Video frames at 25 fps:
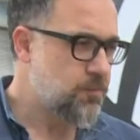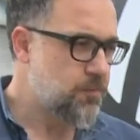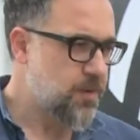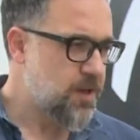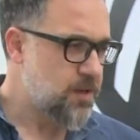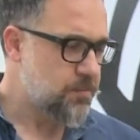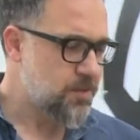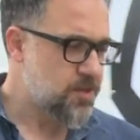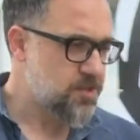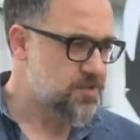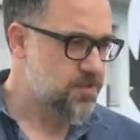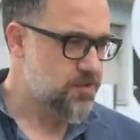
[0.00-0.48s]
un
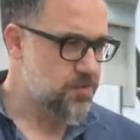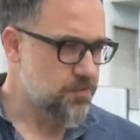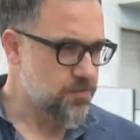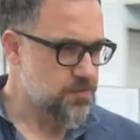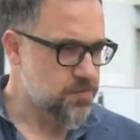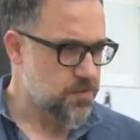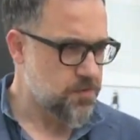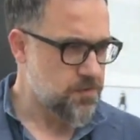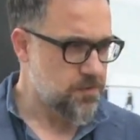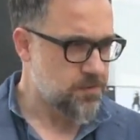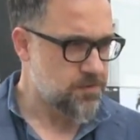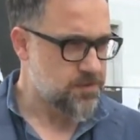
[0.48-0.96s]
bene
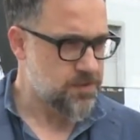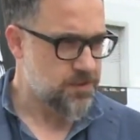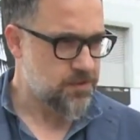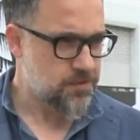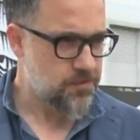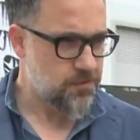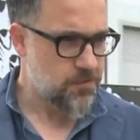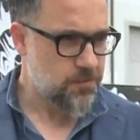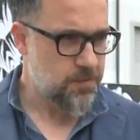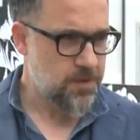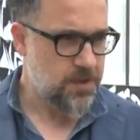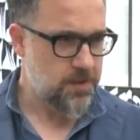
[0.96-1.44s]
prezioso,
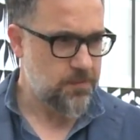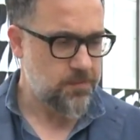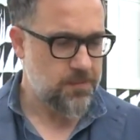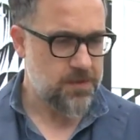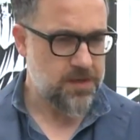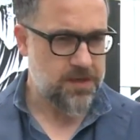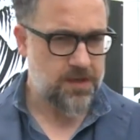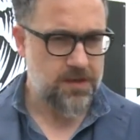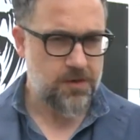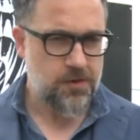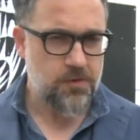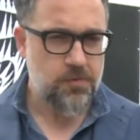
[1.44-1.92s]
secondo me,
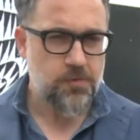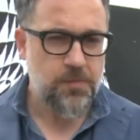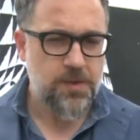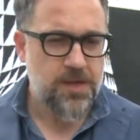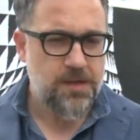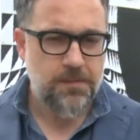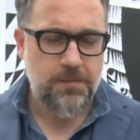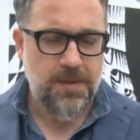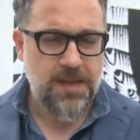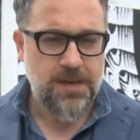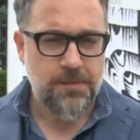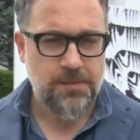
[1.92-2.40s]
perché
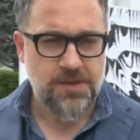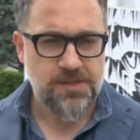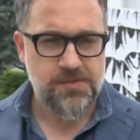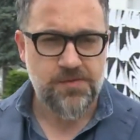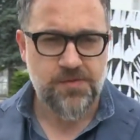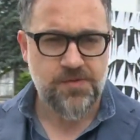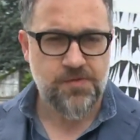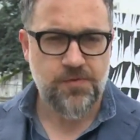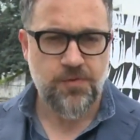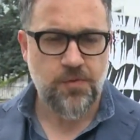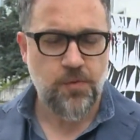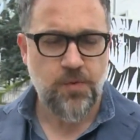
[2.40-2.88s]
i beni
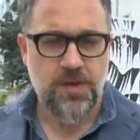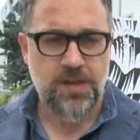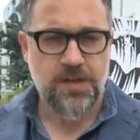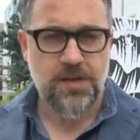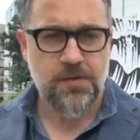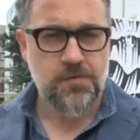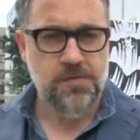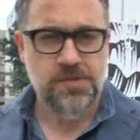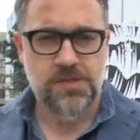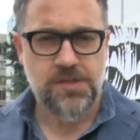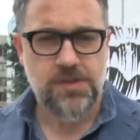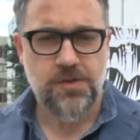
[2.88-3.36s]
preziosi sono quelli
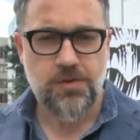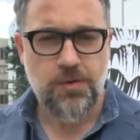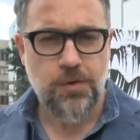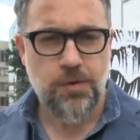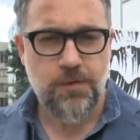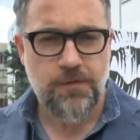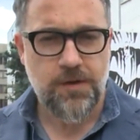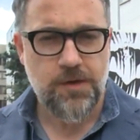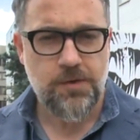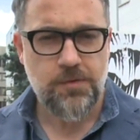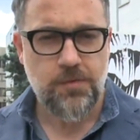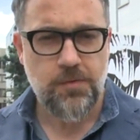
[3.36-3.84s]
che non si
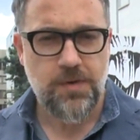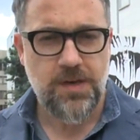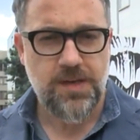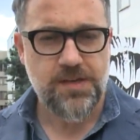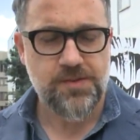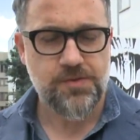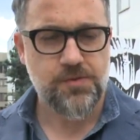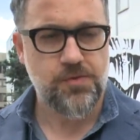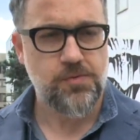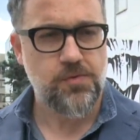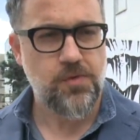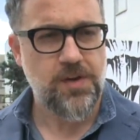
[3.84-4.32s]
trovano, quelli
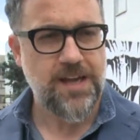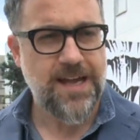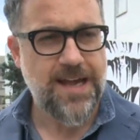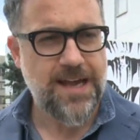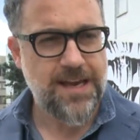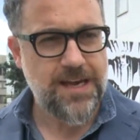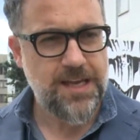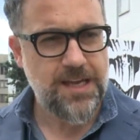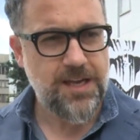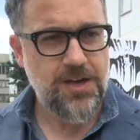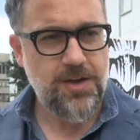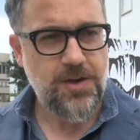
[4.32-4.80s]
che sono
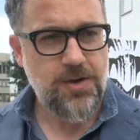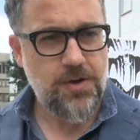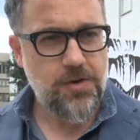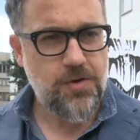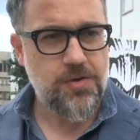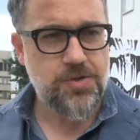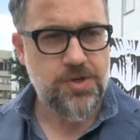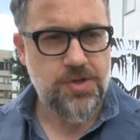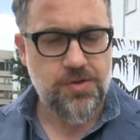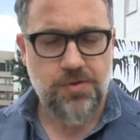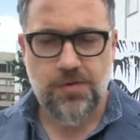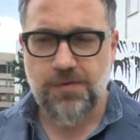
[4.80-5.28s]
rari.
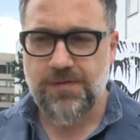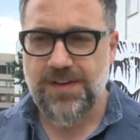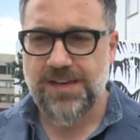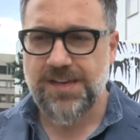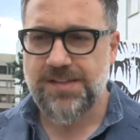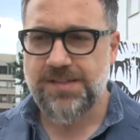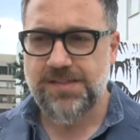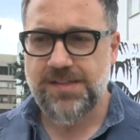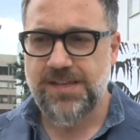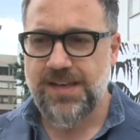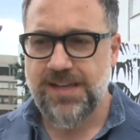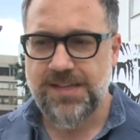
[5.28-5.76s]
Oggi
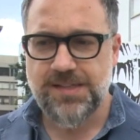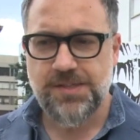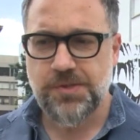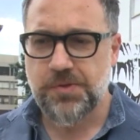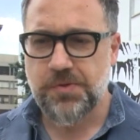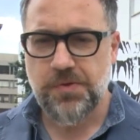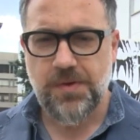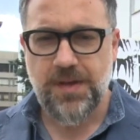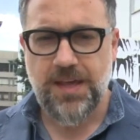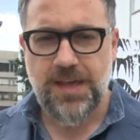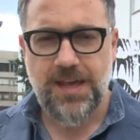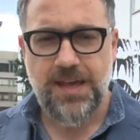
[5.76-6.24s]
trovare il
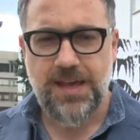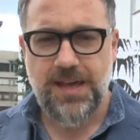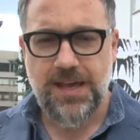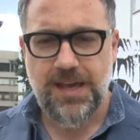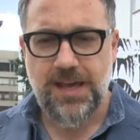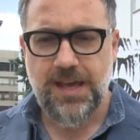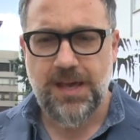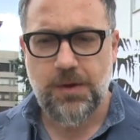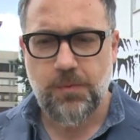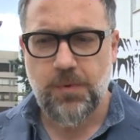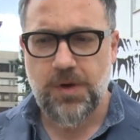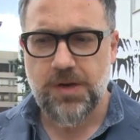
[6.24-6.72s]
silenzio
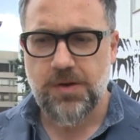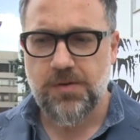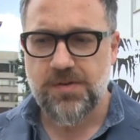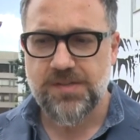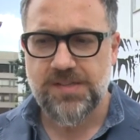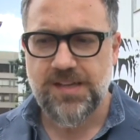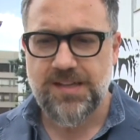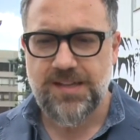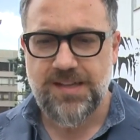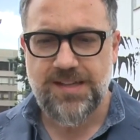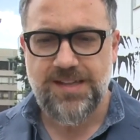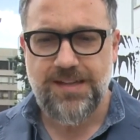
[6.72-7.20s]
è
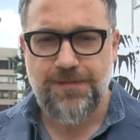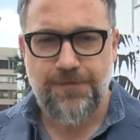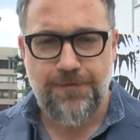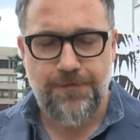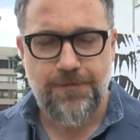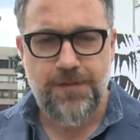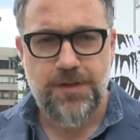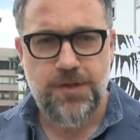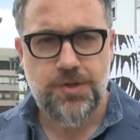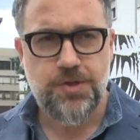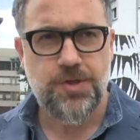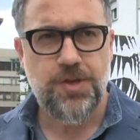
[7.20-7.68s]
qualcosa di
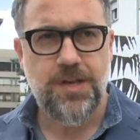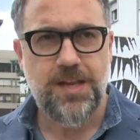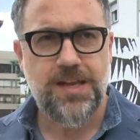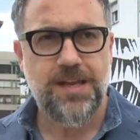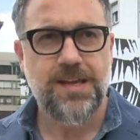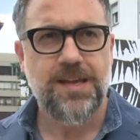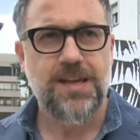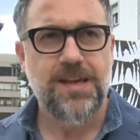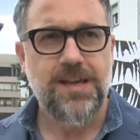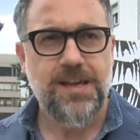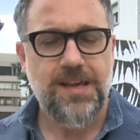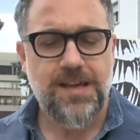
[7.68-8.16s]

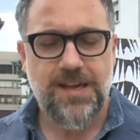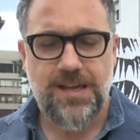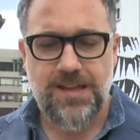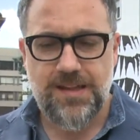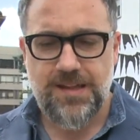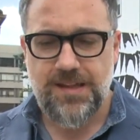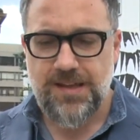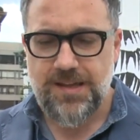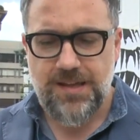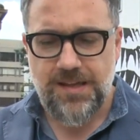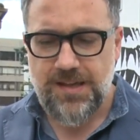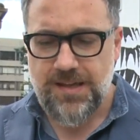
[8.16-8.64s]
difficile e,
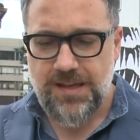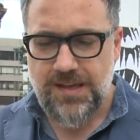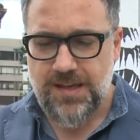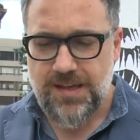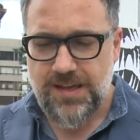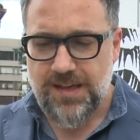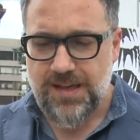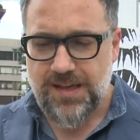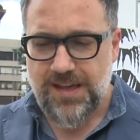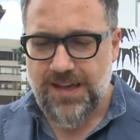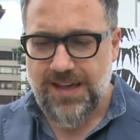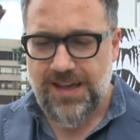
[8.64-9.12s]

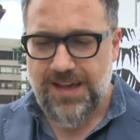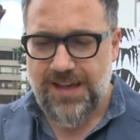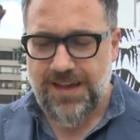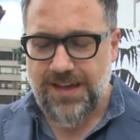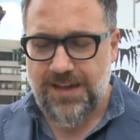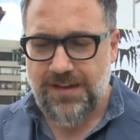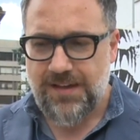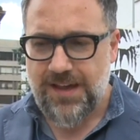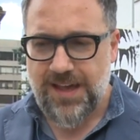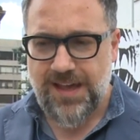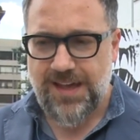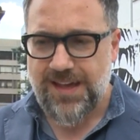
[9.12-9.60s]
di,
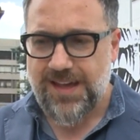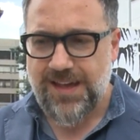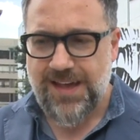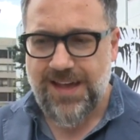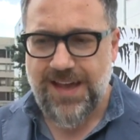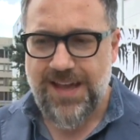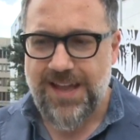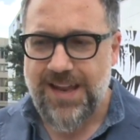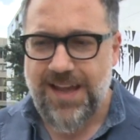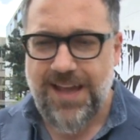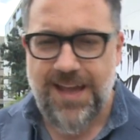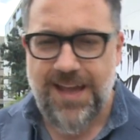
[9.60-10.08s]
e,